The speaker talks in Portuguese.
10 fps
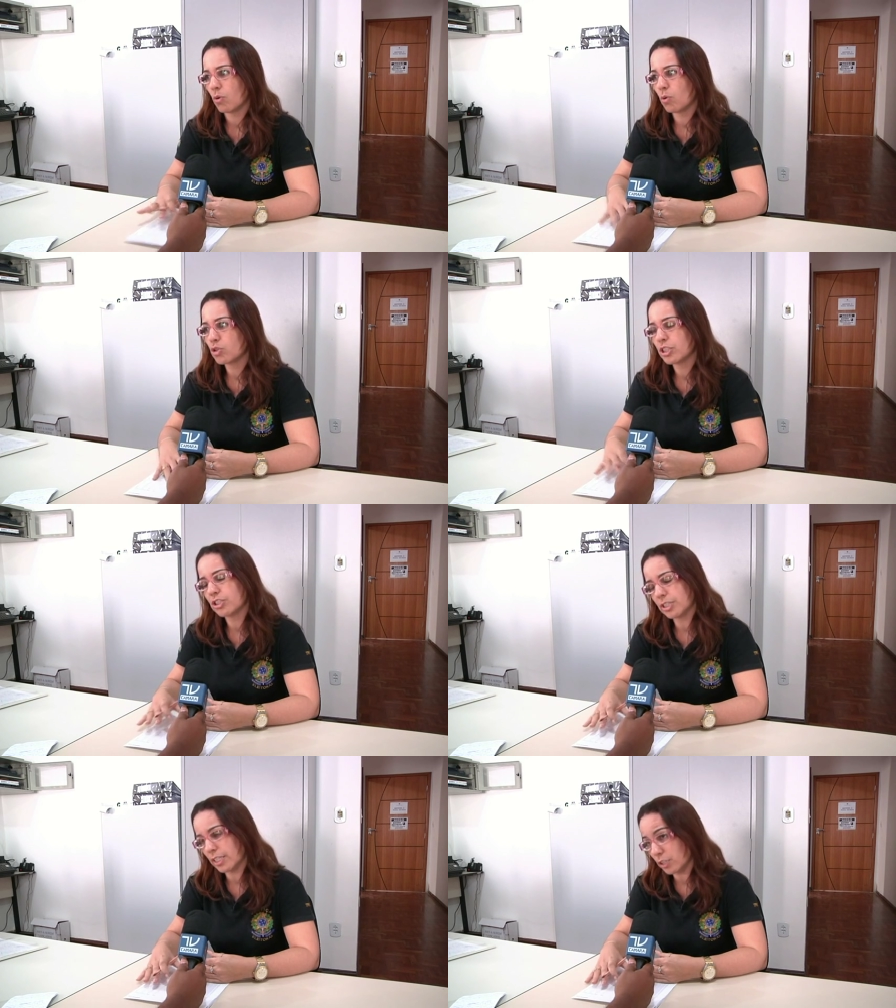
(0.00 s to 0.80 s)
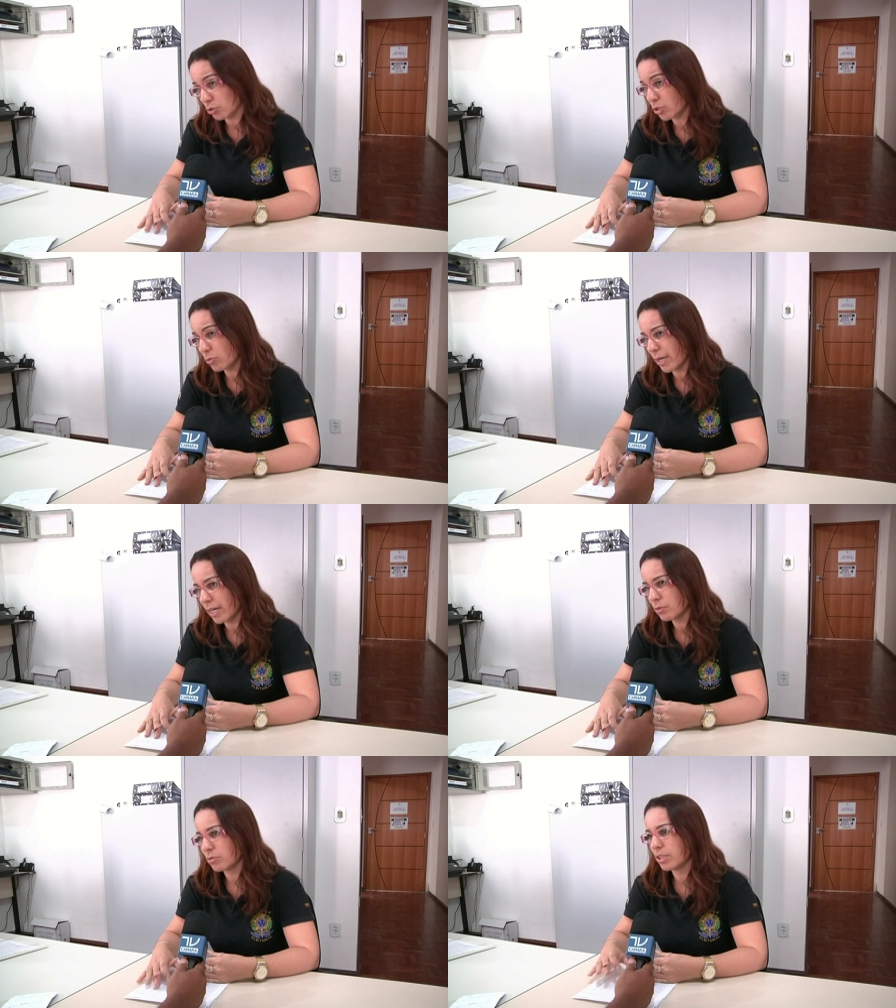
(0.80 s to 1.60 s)
Hoje a gente está em Cachoeira do
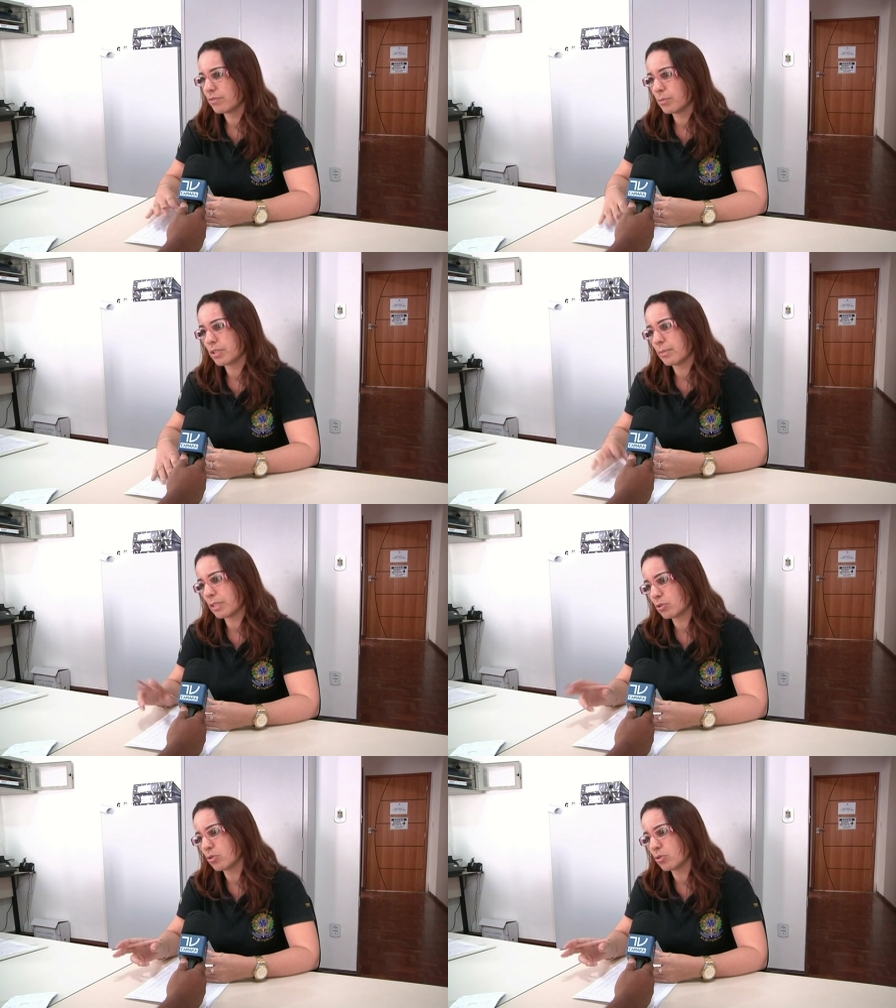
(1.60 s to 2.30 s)
Mato e vamos ter mais